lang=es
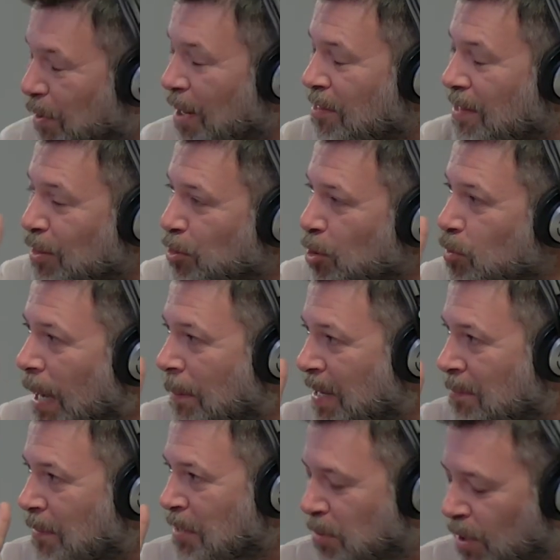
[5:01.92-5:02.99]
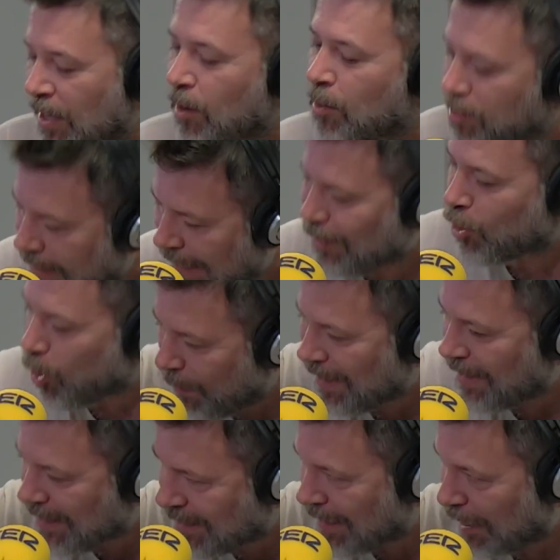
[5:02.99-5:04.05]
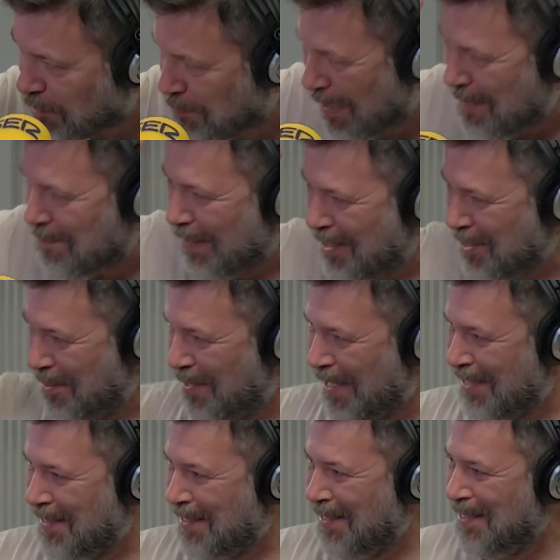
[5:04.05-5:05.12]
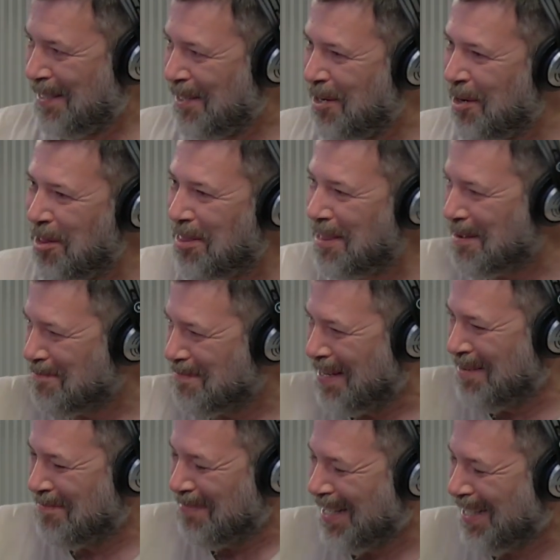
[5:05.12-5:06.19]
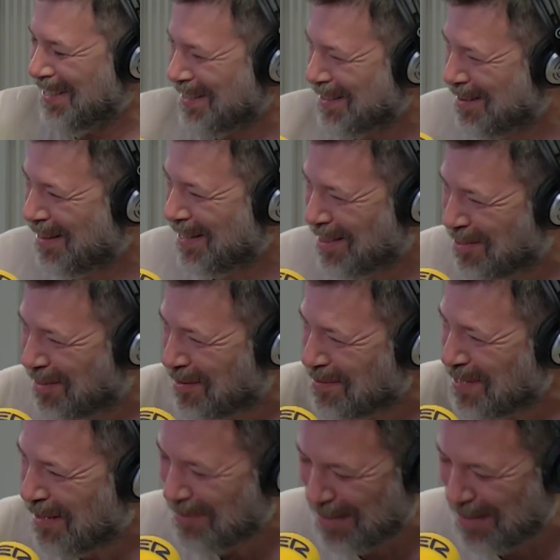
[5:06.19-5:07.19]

101.000 más, porque dijeron 126.000 personas. No 100.000 más, 101.000